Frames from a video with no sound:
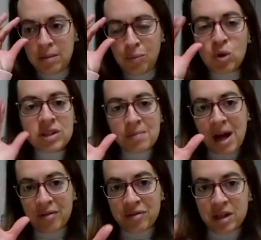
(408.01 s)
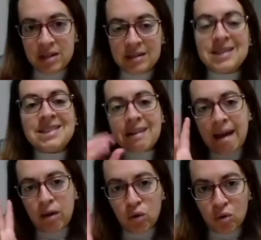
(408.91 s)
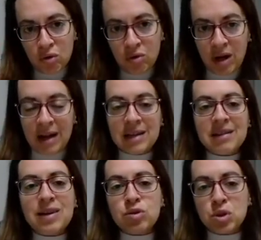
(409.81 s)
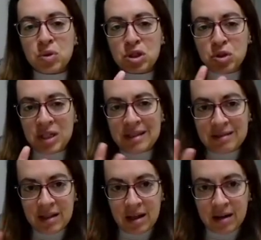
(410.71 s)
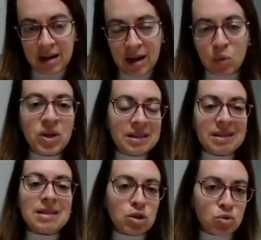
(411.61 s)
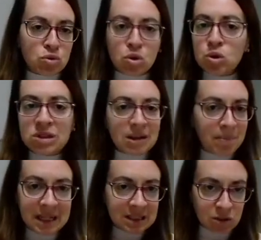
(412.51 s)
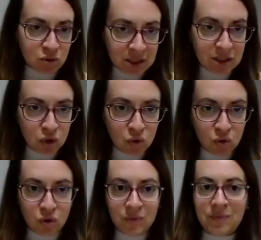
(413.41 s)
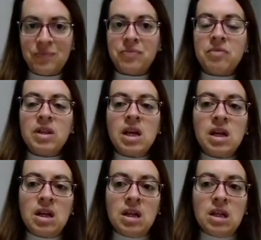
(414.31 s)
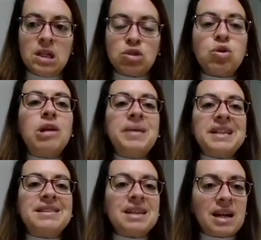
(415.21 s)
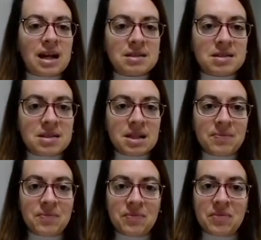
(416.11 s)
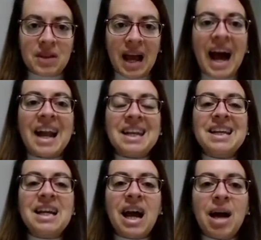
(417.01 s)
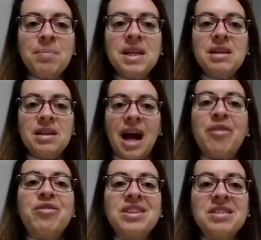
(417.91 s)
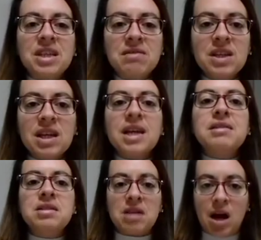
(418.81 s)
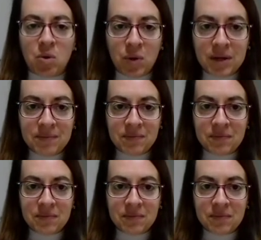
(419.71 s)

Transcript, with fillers: Molte mafie si reggono a livello di coesione interna, quindi tradotto non si ammazzano tra di loro, solamente grazie a legami affettivi e di sangue.